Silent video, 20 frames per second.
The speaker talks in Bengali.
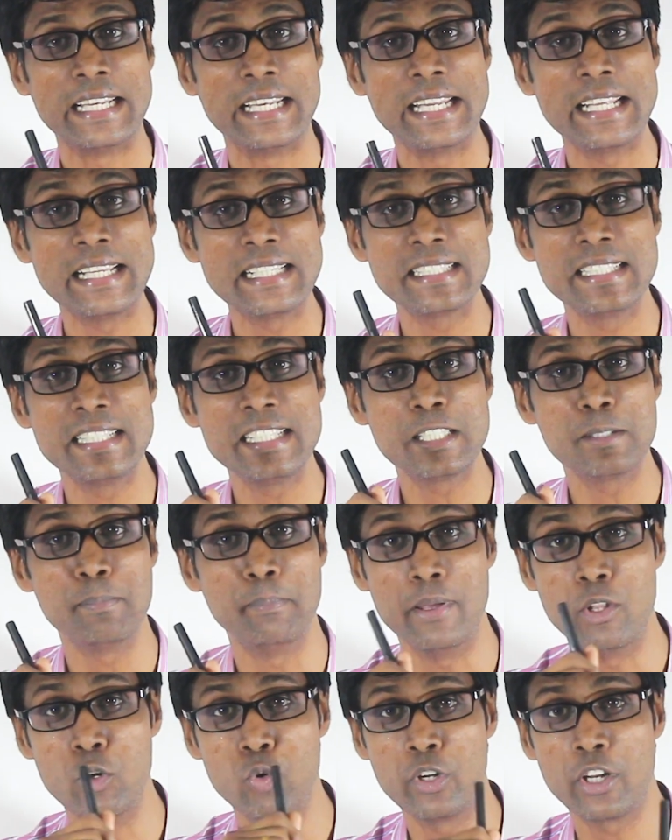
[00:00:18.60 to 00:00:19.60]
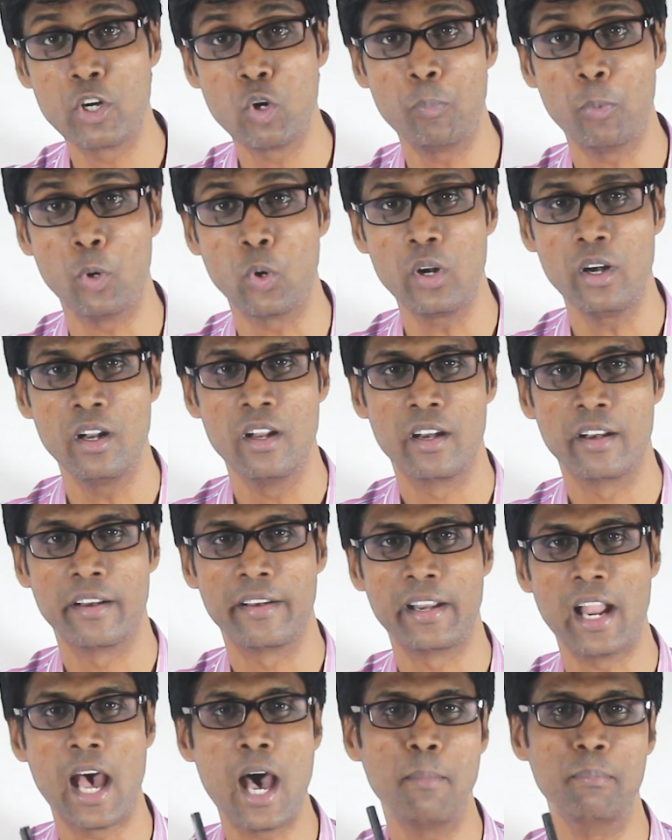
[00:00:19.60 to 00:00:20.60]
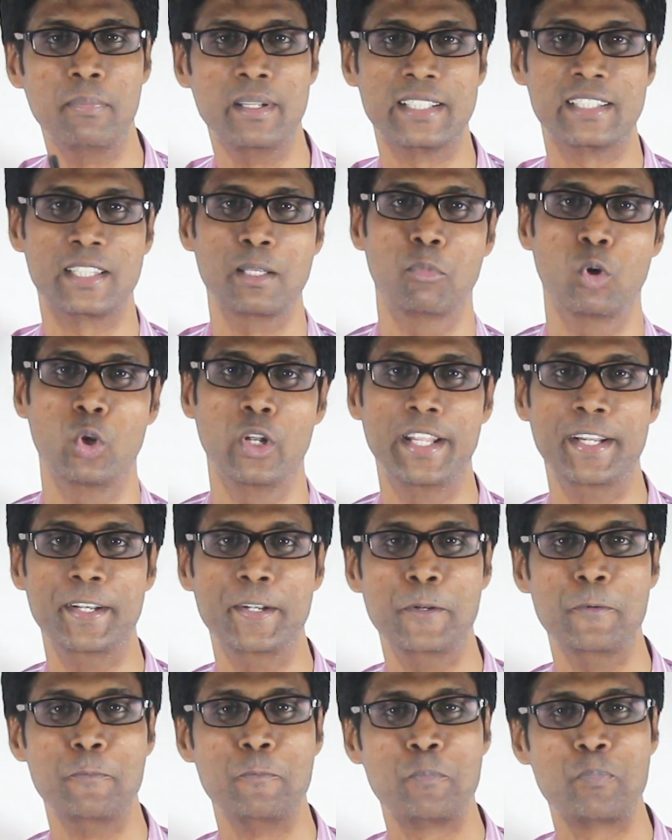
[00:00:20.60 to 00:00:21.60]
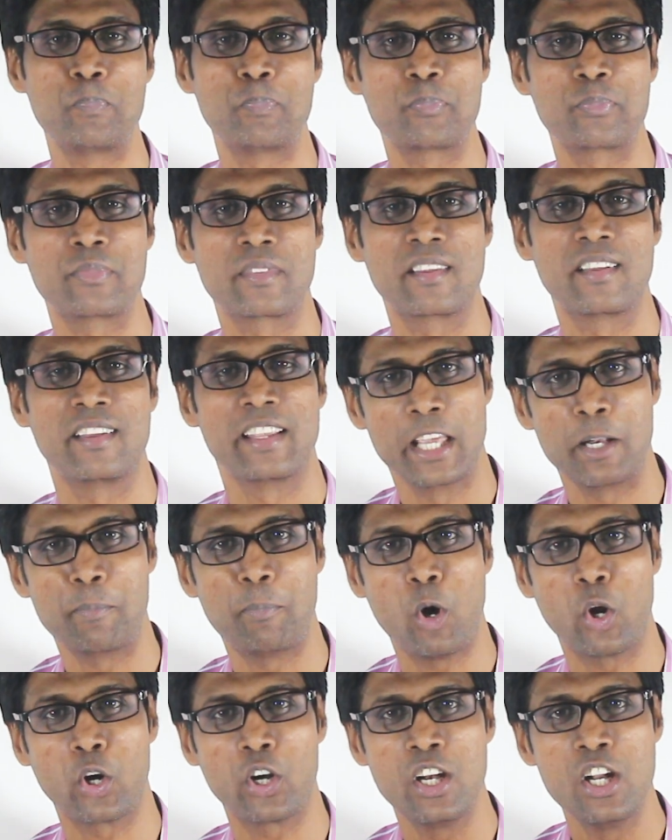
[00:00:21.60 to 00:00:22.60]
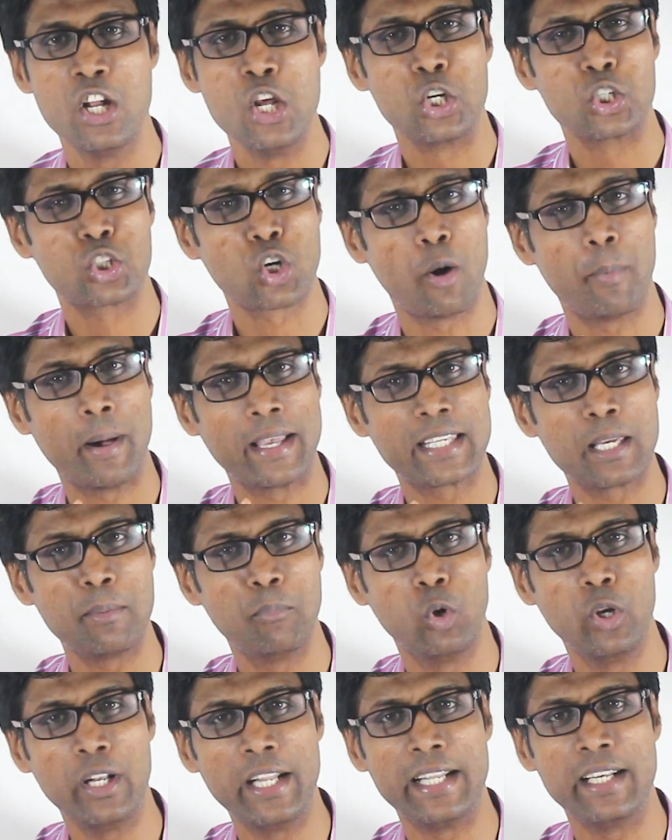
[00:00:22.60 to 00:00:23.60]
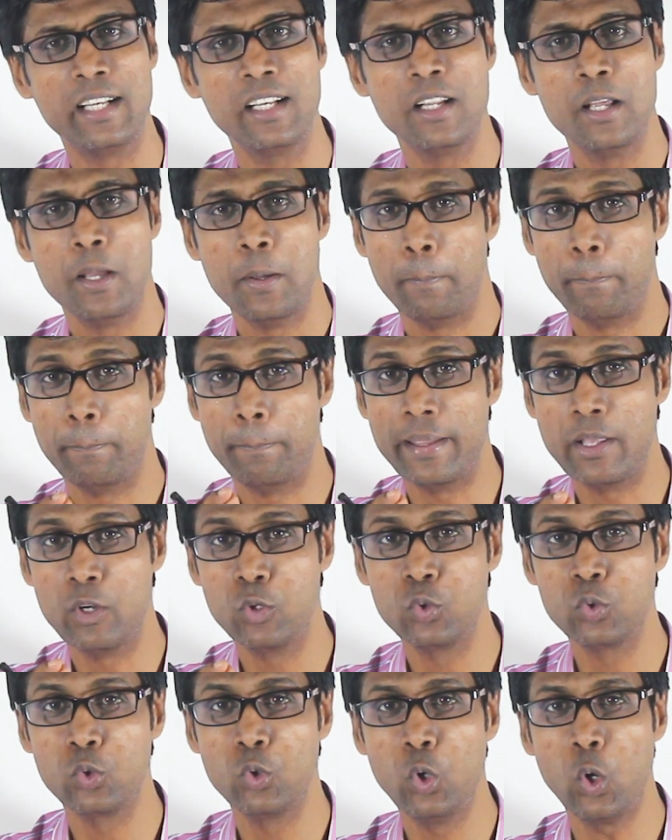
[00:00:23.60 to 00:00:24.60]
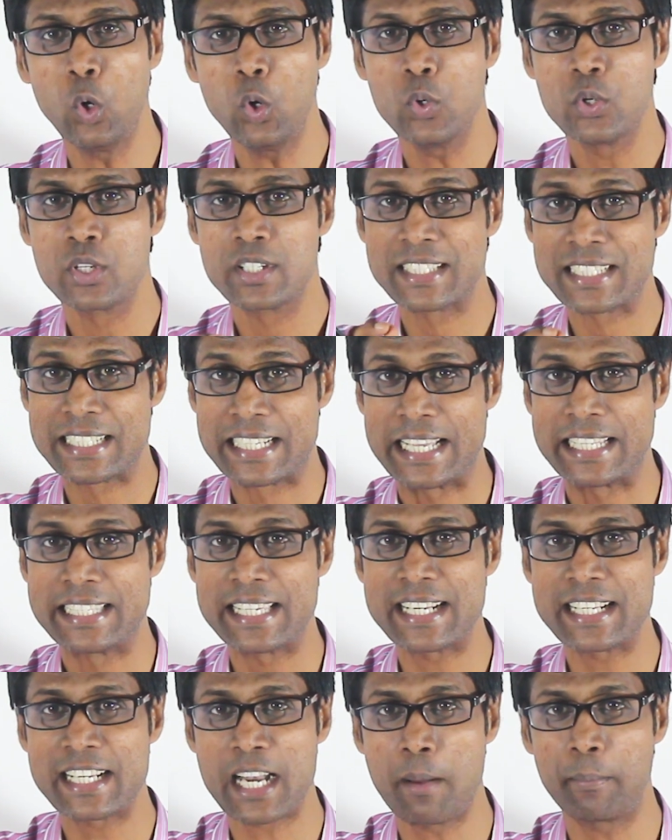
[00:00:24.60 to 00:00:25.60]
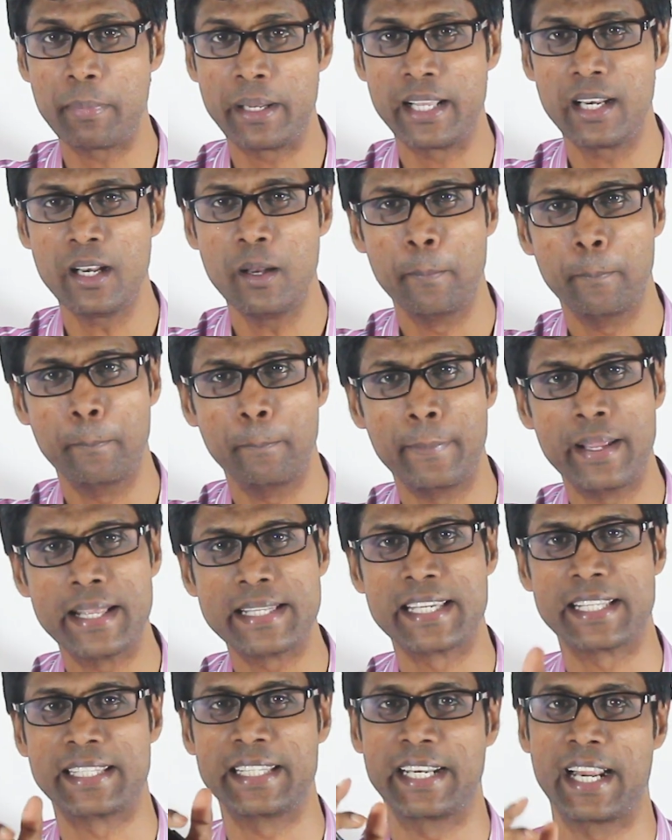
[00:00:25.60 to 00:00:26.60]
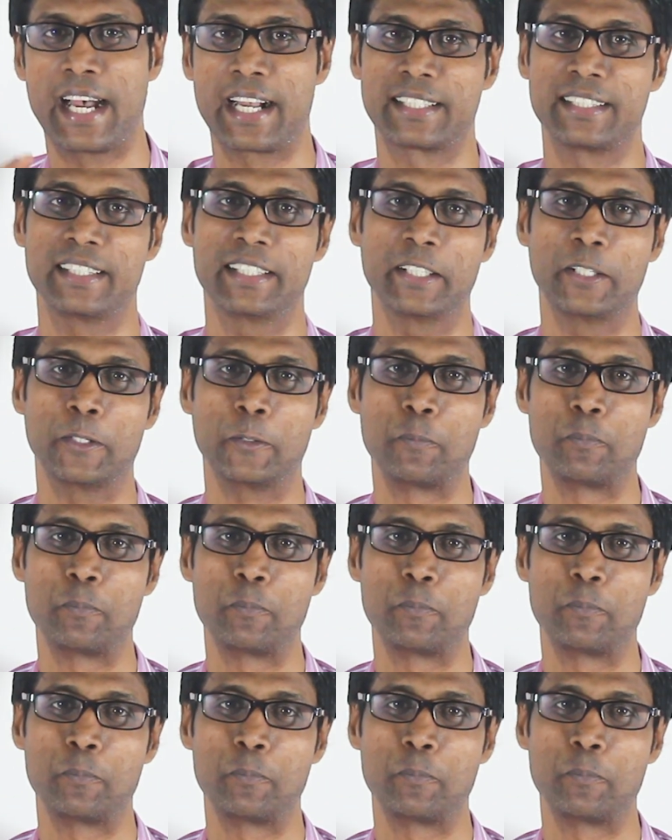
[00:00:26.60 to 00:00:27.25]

নিজ নিজ বেলুনের ওপর নাম লিখতে বললেন এরপর সবাইকে বললেন বেলুনগুলো স্টেজের সামনে মেঝেতে রাখবে